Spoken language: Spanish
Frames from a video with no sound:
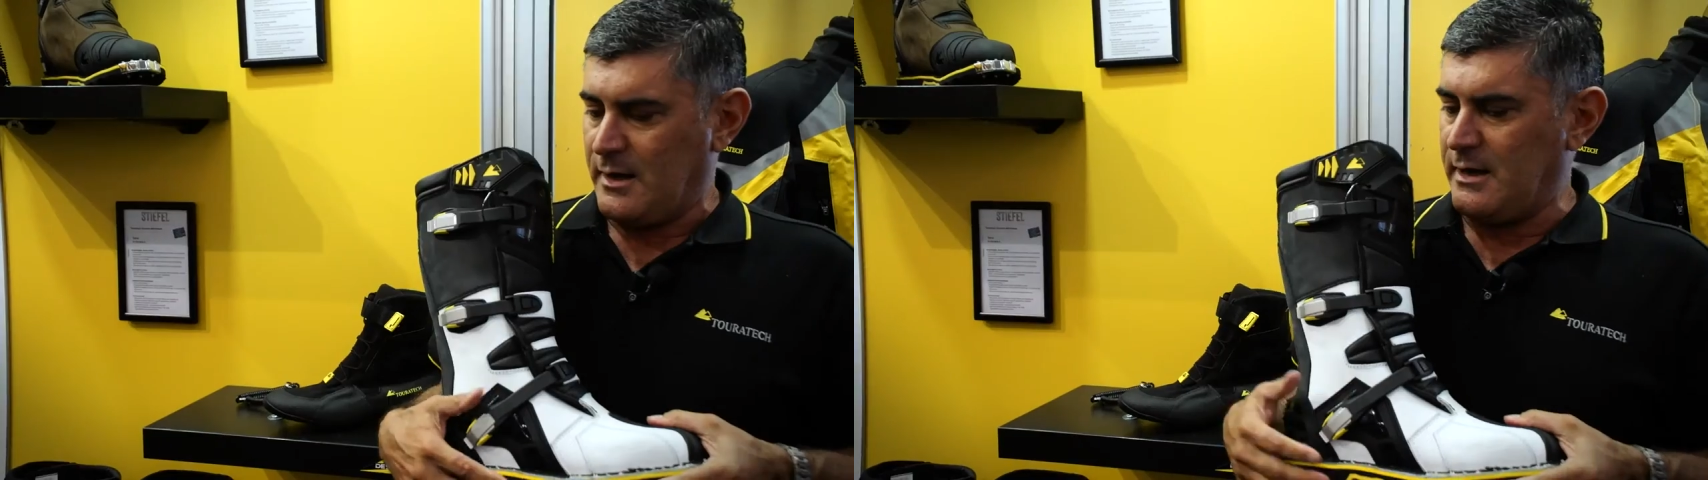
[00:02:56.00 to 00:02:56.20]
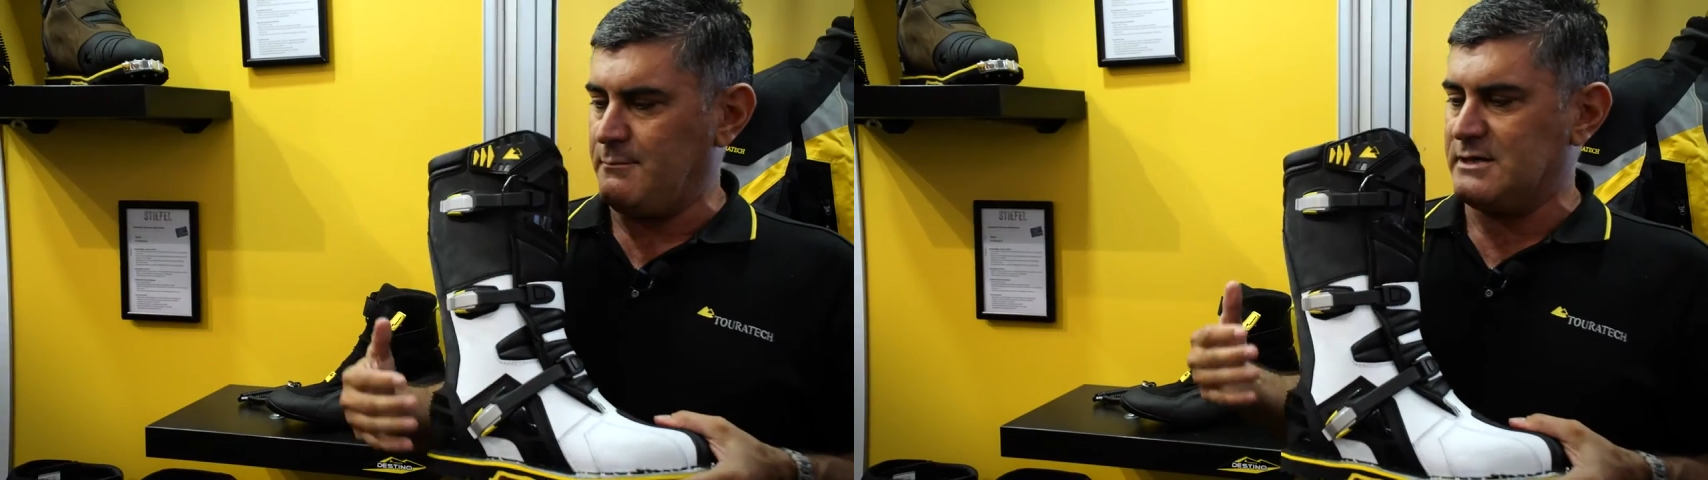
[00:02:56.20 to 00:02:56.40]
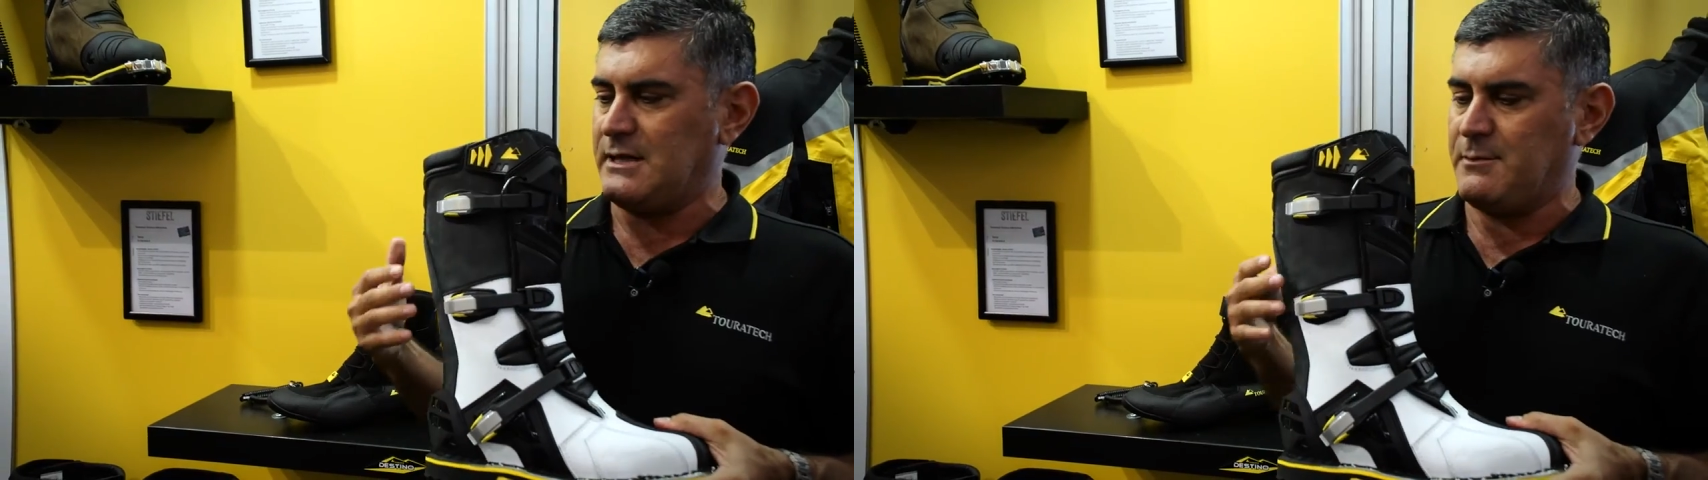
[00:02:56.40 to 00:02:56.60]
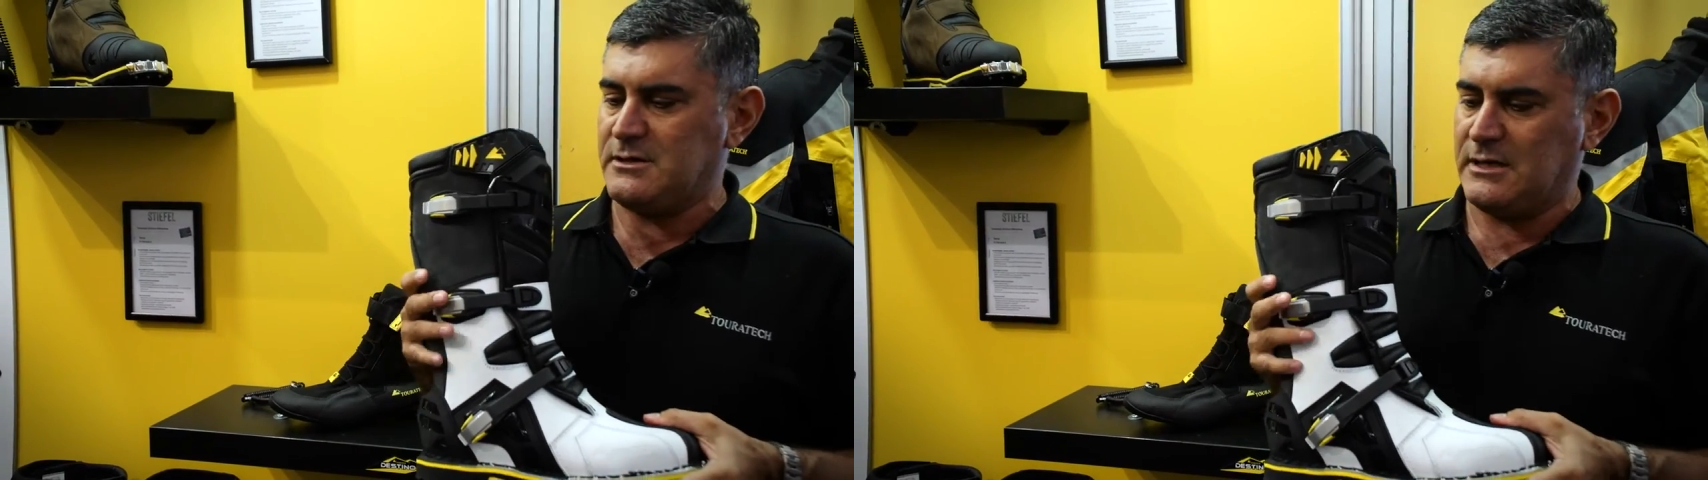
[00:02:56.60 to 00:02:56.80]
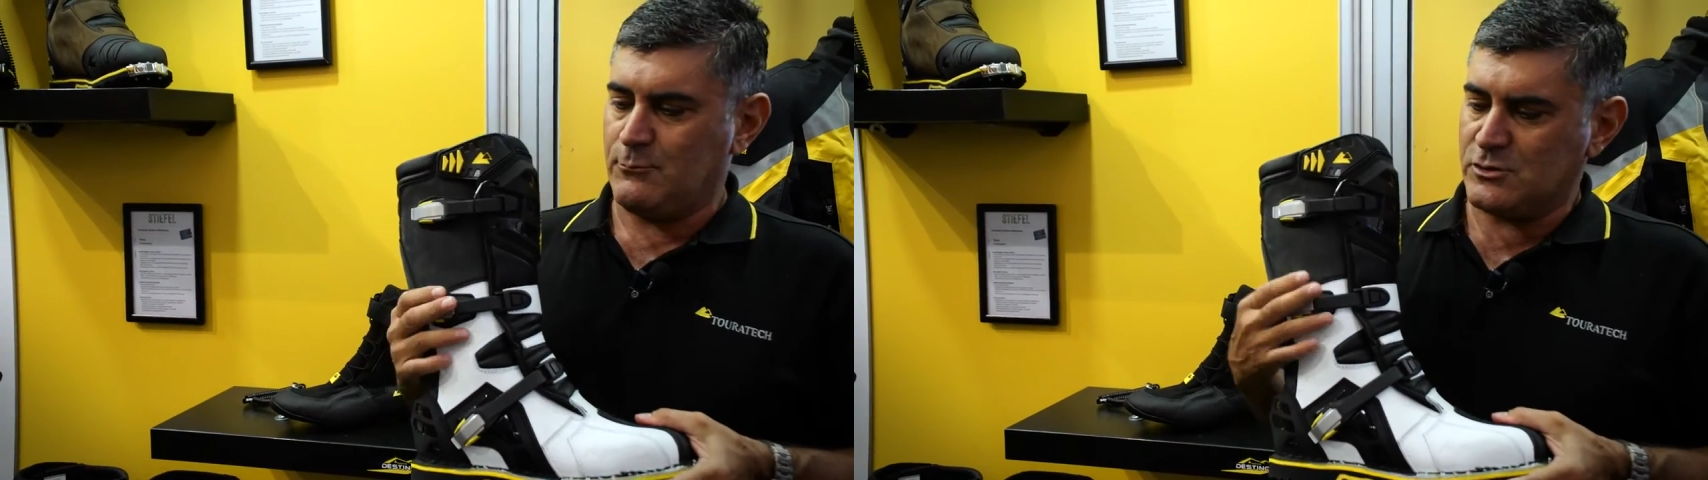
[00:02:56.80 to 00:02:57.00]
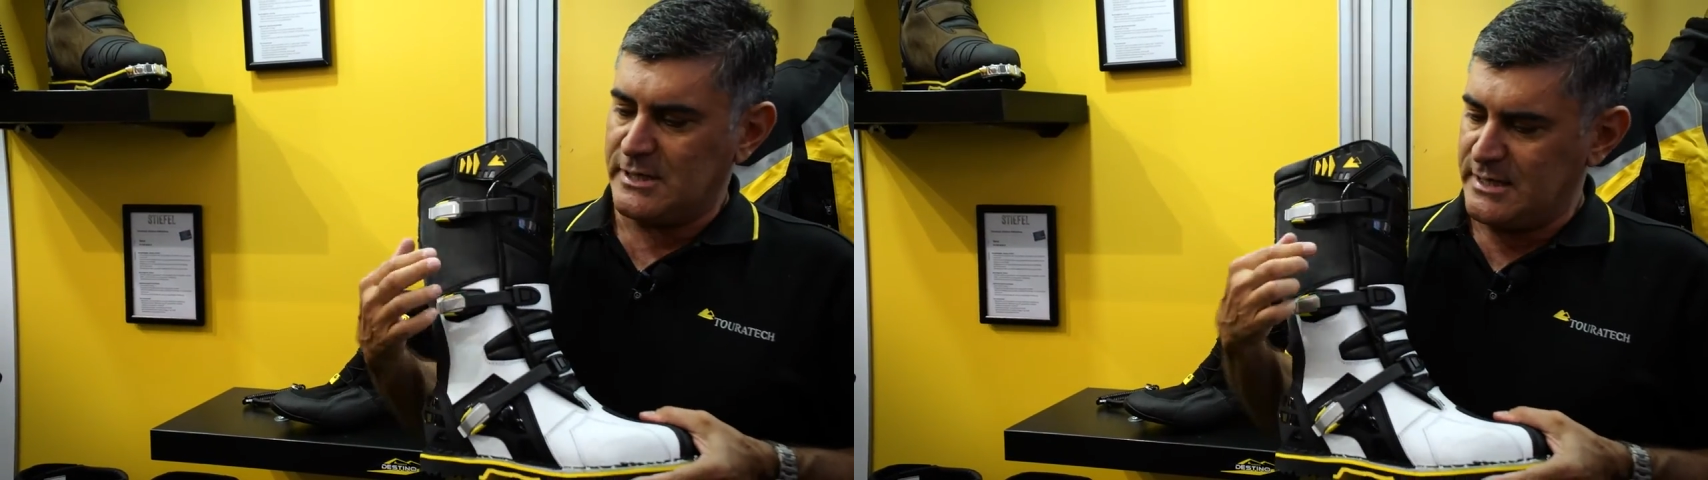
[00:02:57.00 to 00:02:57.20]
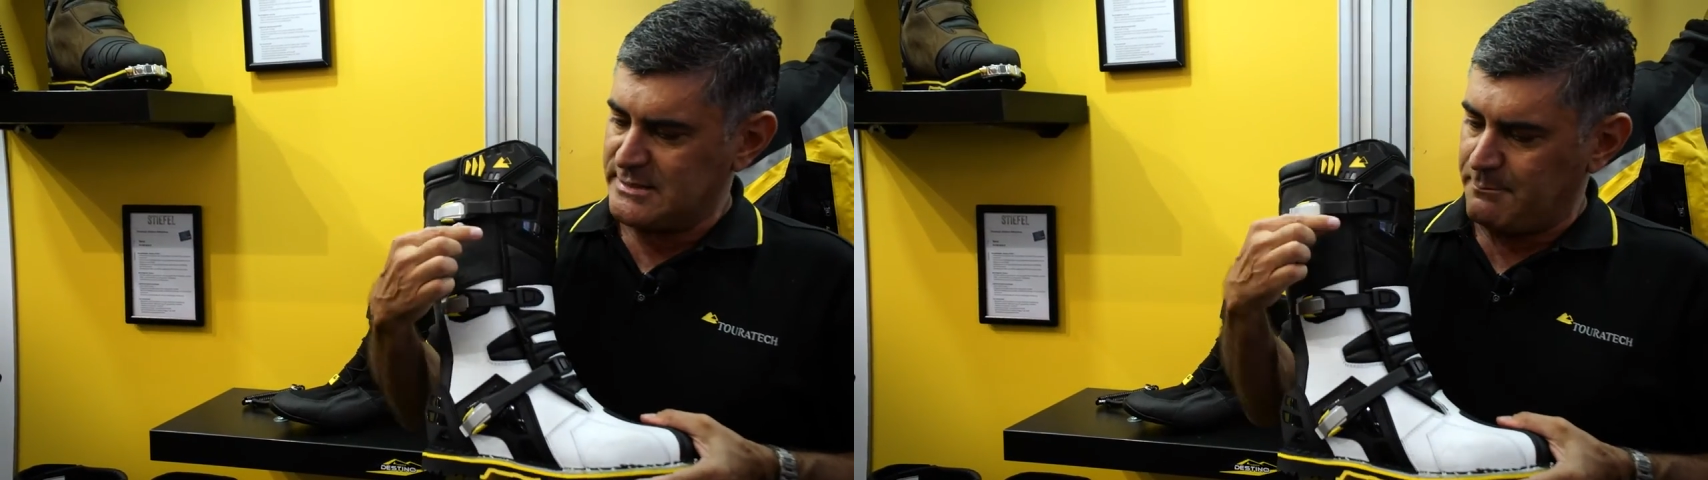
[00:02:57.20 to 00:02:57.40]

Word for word: Además también tenemos este